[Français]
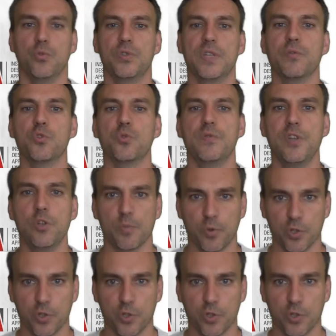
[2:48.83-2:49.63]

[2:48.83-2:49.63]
Nous avons suivi